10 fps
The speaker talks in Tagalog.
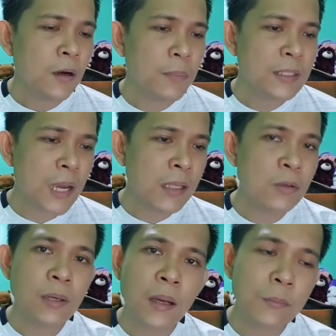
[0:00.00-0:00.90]
O,
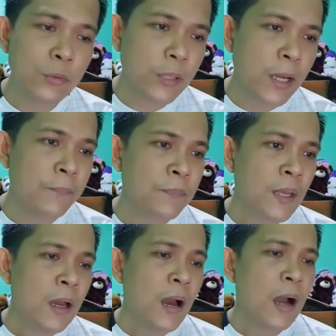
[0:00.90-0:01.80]
basahin ko lang muna.
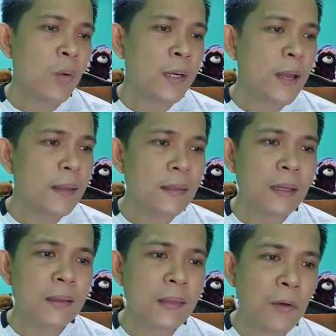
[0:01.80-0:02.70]
Ang
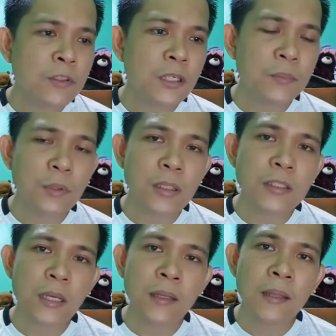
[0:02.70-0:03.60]
100,000 mo
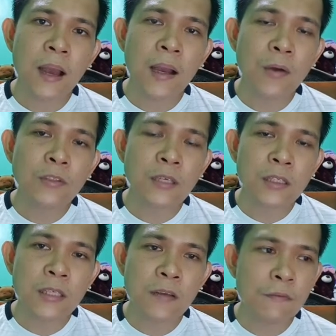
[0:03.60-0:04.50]
kasi na accounts
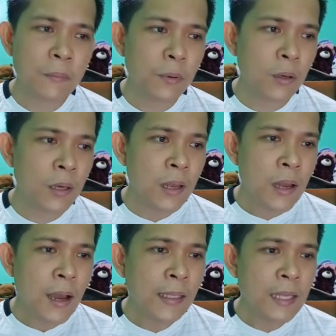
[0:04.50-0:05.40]
receivable
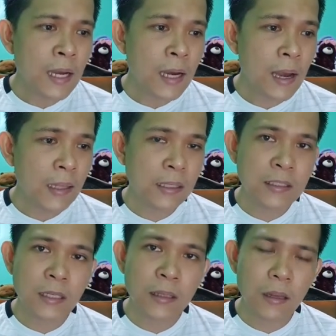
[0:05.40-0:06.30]
ay
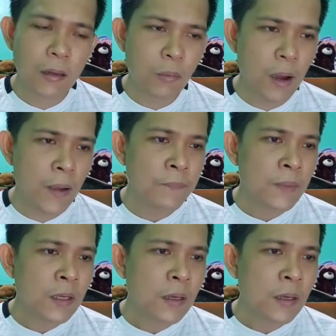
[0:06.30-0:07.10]
nahahati sa dalawa.